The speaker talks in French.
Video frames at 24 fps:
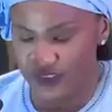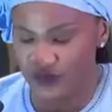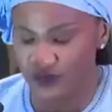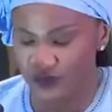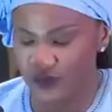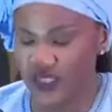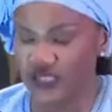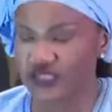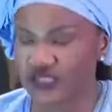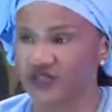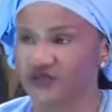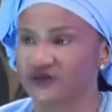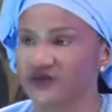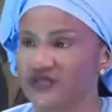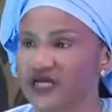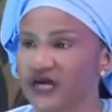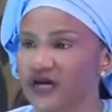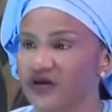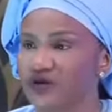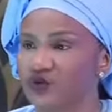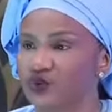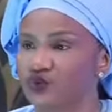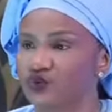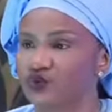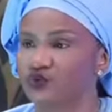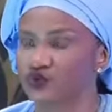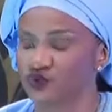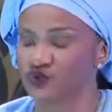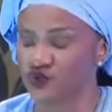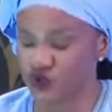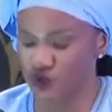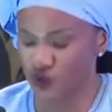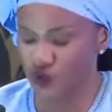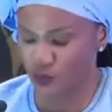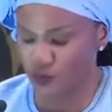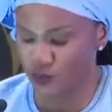leur agenda ont
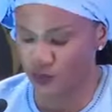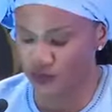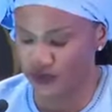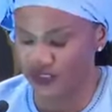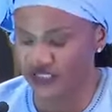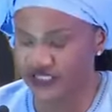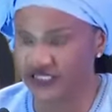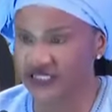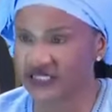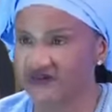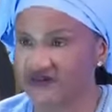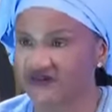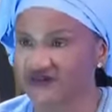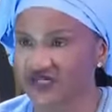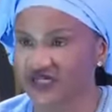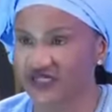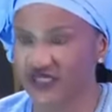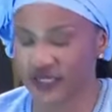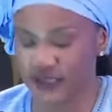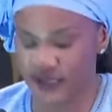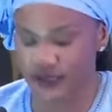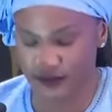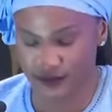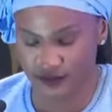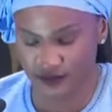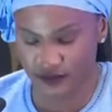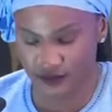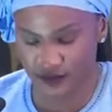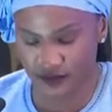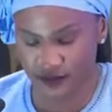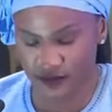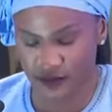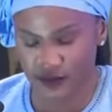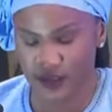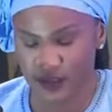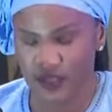tous leur politique africaine,
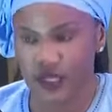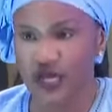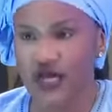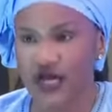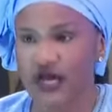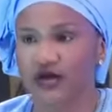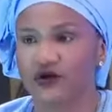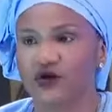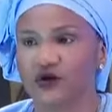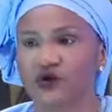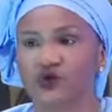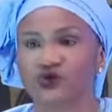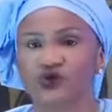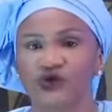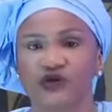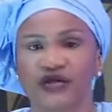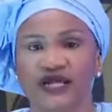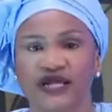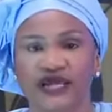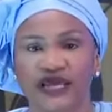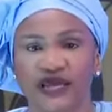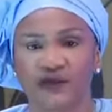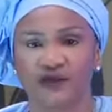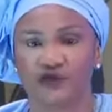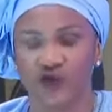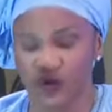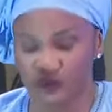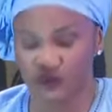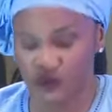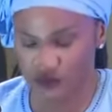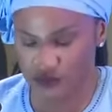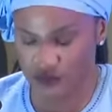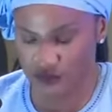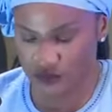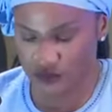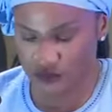alors que clairement,
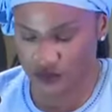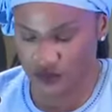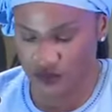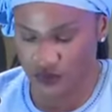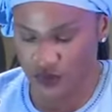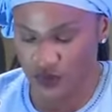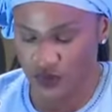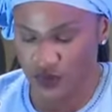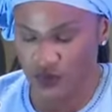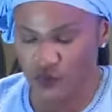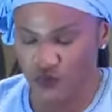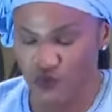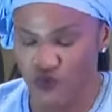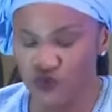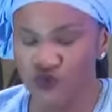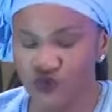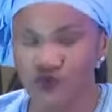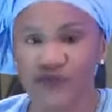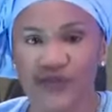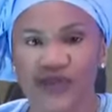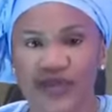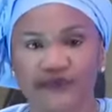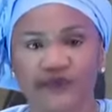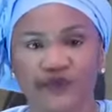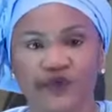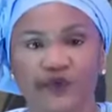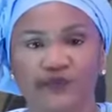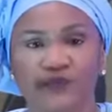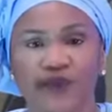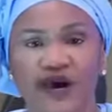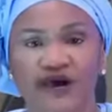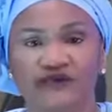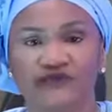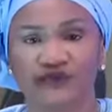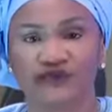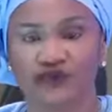nous-mêmes ne
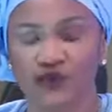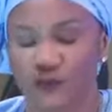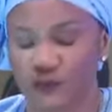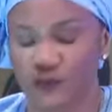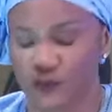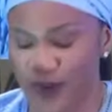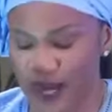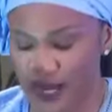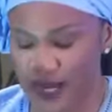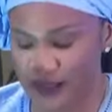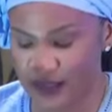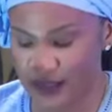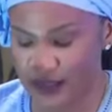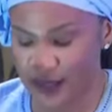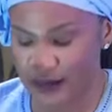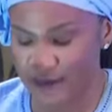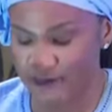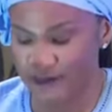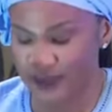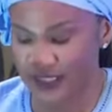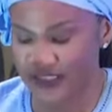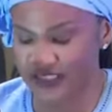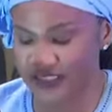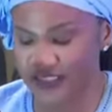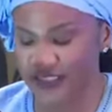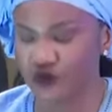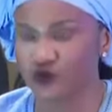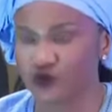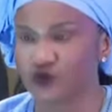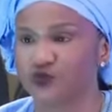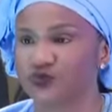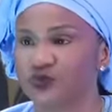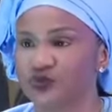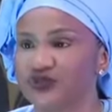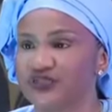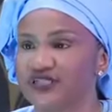parvenons pas à bâtir
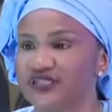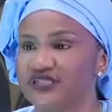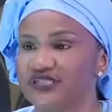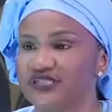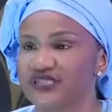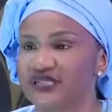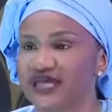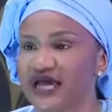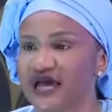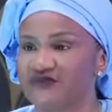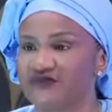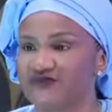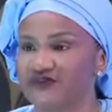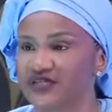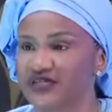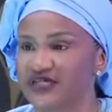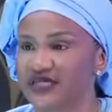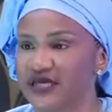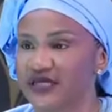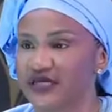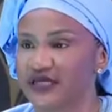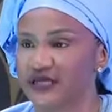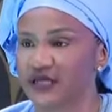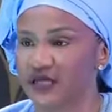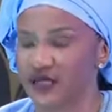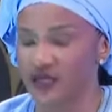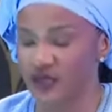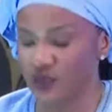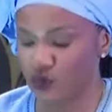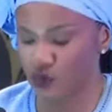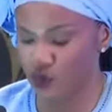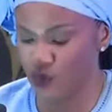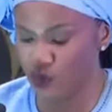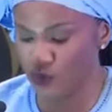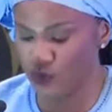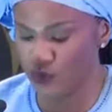une politique africaine
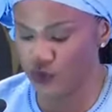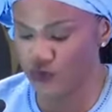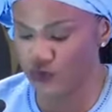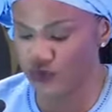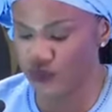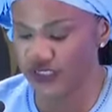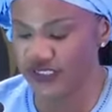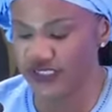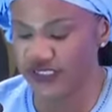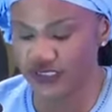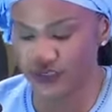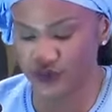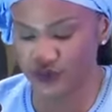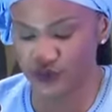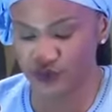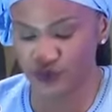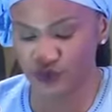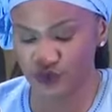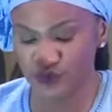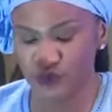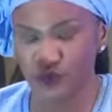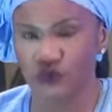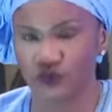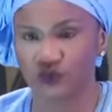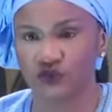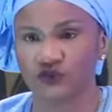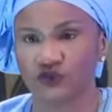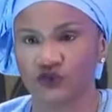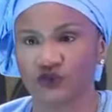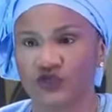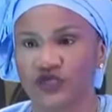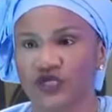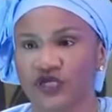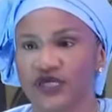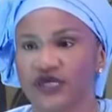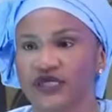commune digne de ce nom,
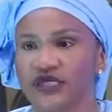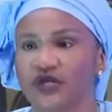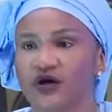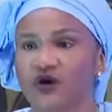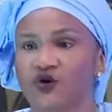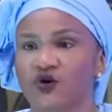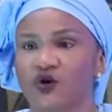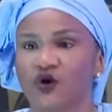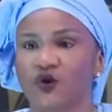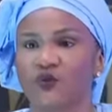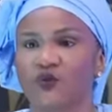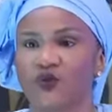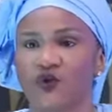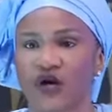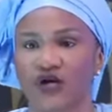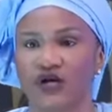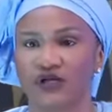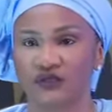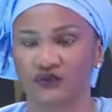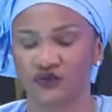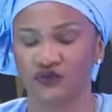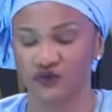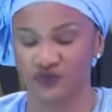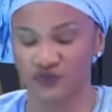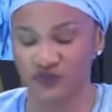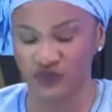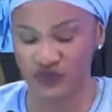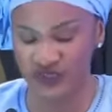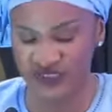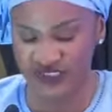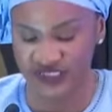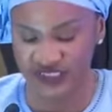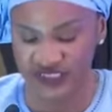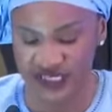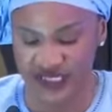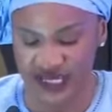et encore moins une
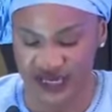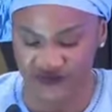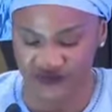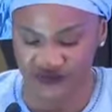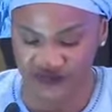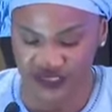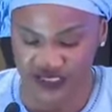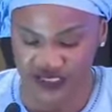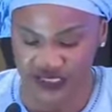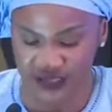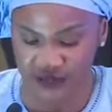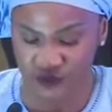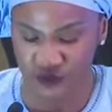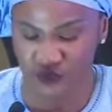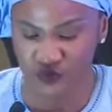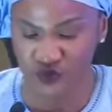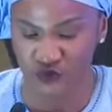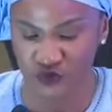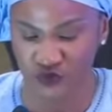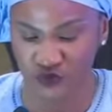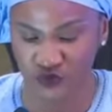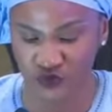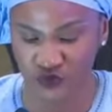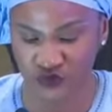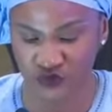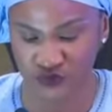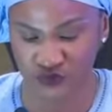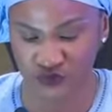politique africaine du monde.